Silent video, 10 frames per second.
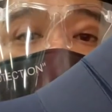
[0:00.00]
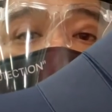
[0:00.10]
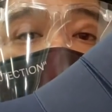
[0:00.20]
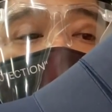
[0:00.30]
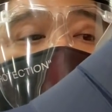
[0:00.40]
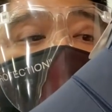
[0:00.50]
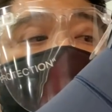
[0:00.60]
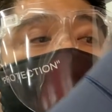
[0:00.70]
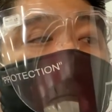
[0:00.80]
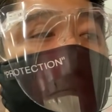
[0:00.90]
na bagay ito sa
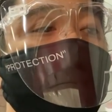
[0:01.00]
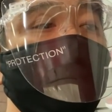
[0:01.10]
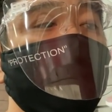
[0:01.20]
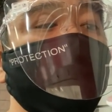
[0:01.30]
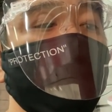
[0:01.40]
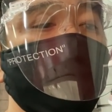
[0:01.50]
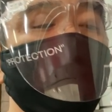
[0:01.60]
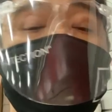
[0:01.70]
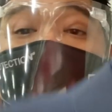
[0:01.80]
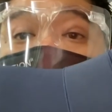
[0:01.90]
mga magulang nyo kung gusto
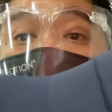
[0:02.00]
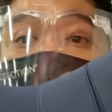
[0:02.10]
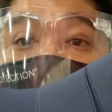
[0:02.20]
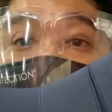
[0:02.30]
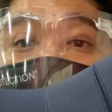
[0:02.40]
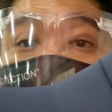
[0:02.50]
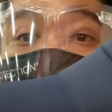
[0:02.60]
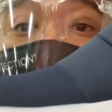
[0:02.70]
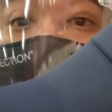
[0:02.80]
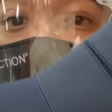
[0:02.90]
nyo palinagalo sa
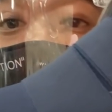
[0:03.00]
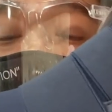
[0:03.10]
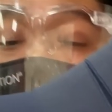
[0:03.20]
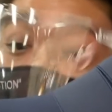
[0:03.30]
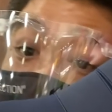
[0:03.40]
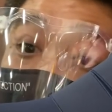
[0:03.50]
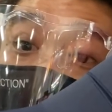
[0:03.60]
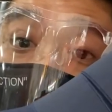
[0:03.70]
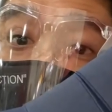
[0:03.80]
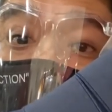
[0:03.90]
magulang nyo ngayong
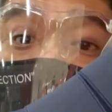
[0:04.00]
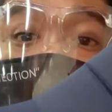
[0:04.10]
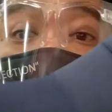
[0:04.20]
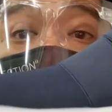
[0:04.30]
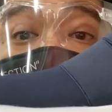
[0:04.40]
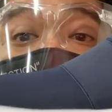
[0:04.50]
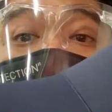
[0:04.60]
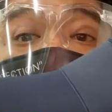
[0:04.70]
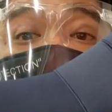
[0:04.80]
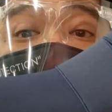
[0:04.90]
Pasko
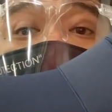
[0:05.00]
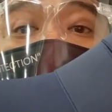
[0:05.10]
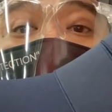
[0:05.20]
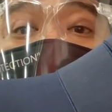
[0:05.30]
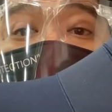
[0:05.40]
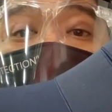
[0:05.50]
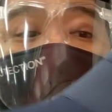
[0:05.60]
eto guys no